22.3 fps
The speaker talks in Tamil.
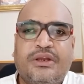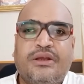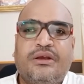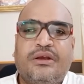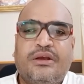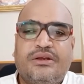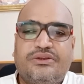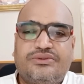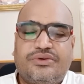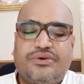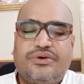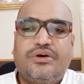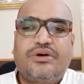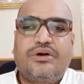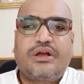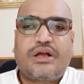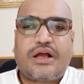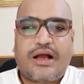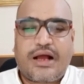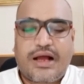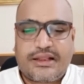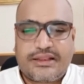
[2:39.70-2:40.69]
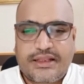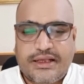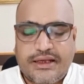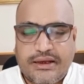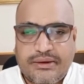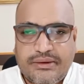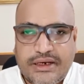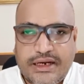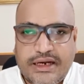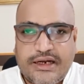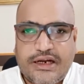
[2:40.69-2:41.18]
ஸோ அந்த
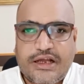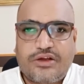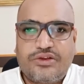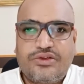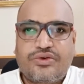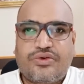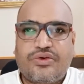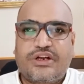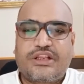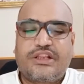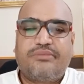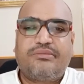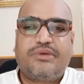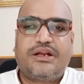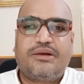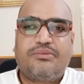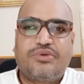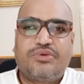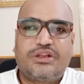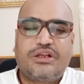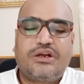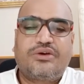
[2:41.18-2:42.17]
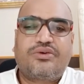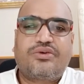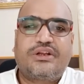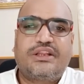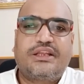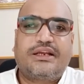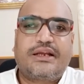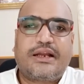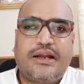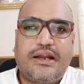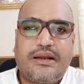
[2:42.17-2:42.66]
ரெண்டாவது குழந்தை மேலே முதல்
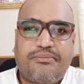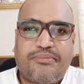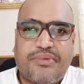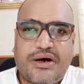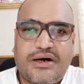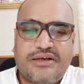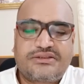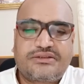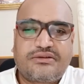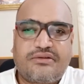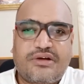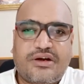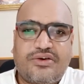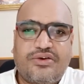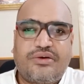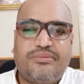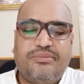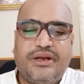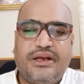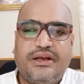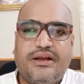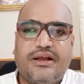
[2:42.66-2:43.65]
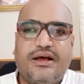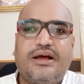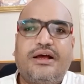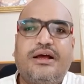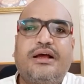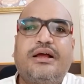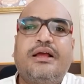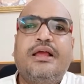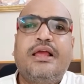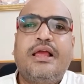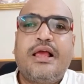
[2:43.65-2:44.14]
குழந்தைக்கு நல்ல பாசம் வரணும் அப்படின்னா
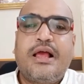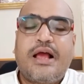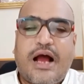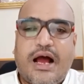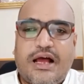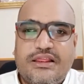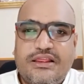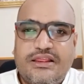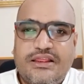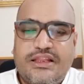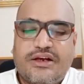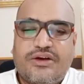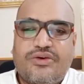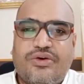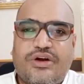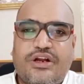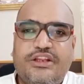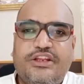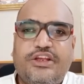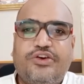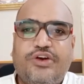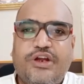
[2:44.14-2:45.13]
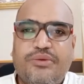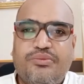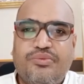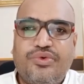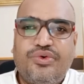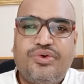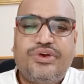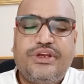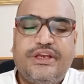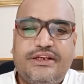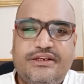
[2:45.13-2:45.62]
அந்த குழந்தையினுடைய
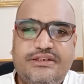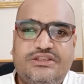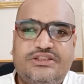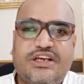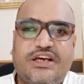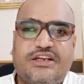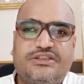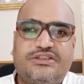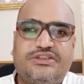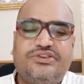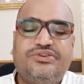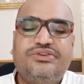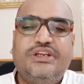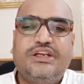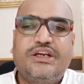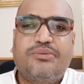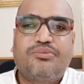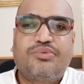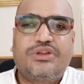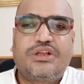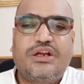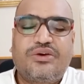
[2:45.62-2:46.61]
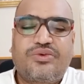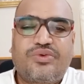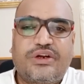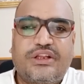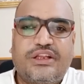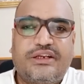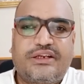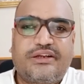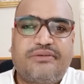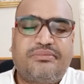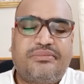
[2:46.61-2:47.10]
முழு இன்சார்ஜையும் நீங்கள் முதல்
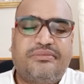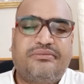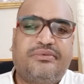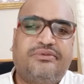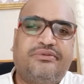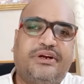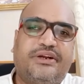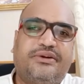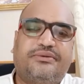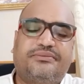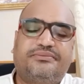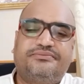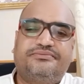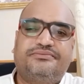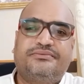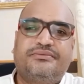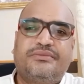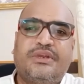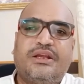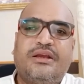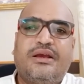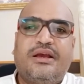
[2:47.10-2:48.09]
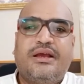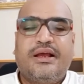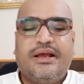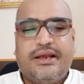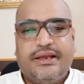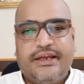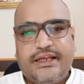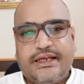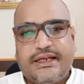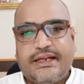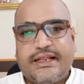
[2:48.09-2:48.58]
குழந்தைகிட்ட விடணும்
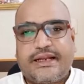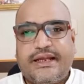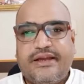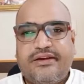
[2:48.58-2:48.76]
நீங்கள் நிறைய